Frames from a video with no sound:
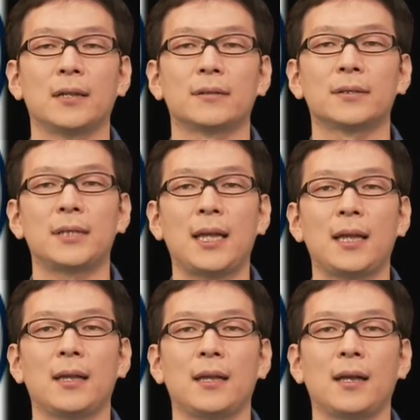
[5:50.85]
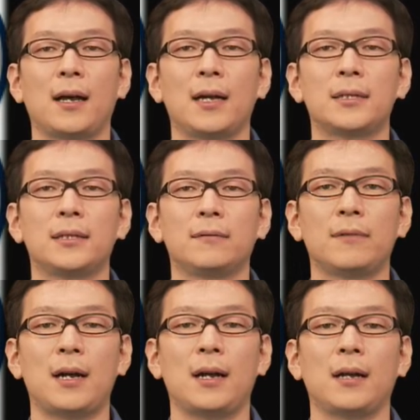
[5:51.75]
そして配信
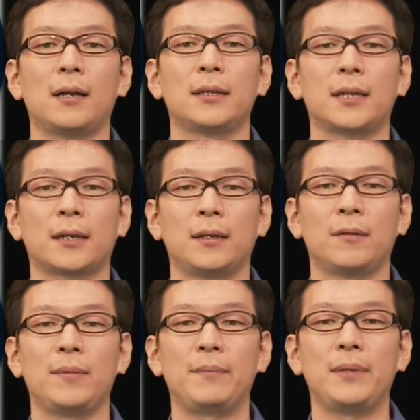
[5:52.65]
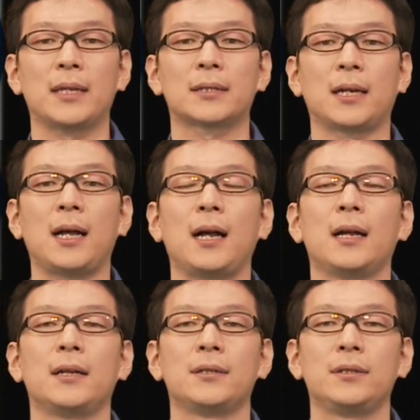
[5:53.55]
は 100kbps か
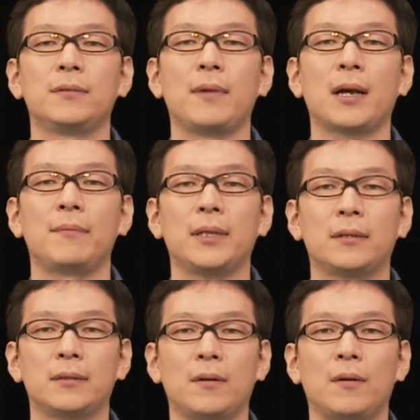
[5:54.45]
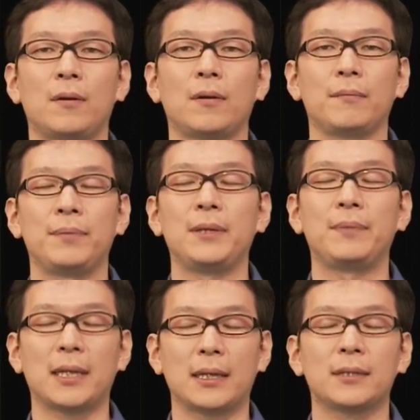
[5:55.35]
ら
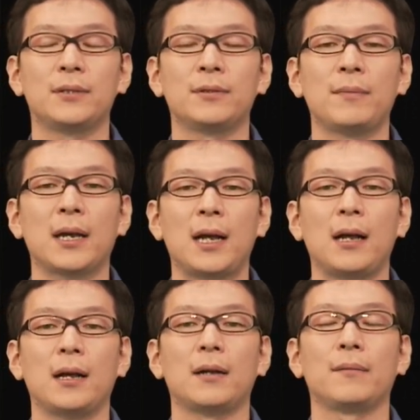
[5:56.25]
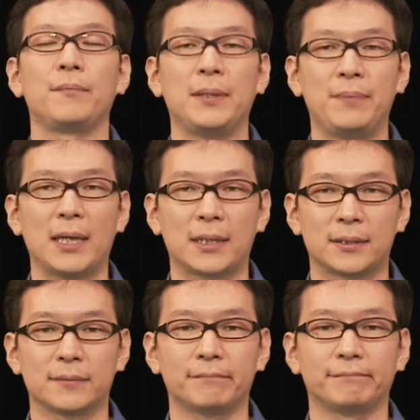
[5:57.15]

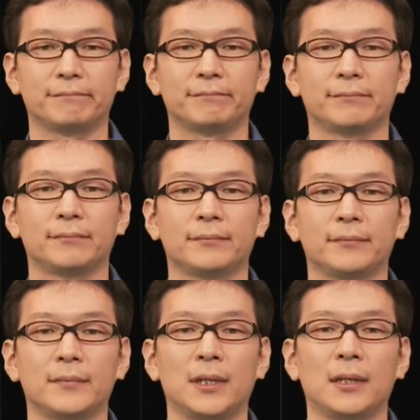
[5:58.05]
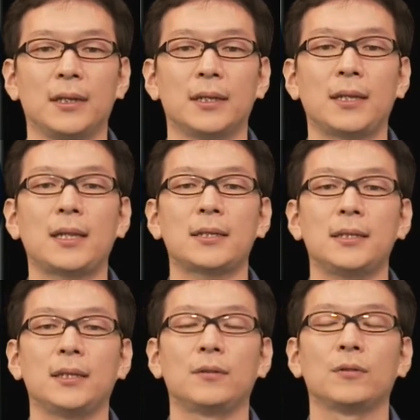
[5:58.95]
10mbps。 ただ
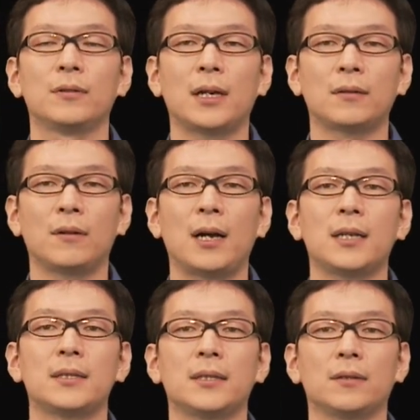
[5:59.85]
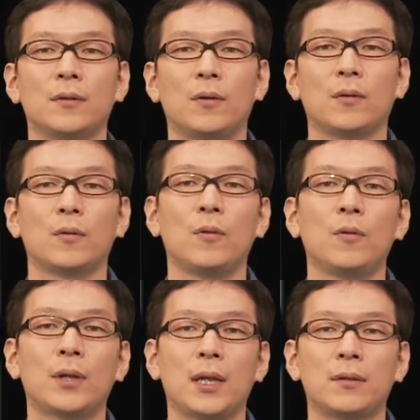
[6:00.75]
し録画と配信の
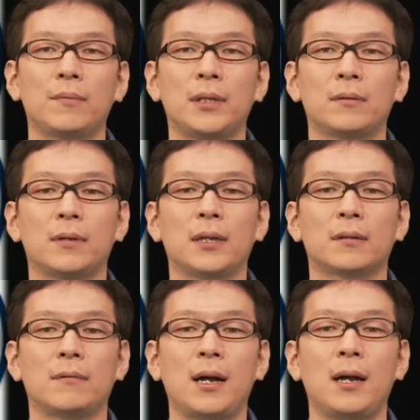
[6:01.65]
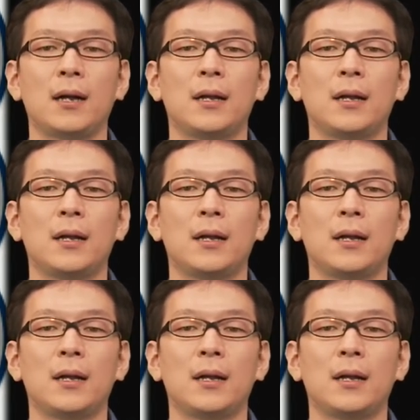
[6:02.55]
合計のビットレートは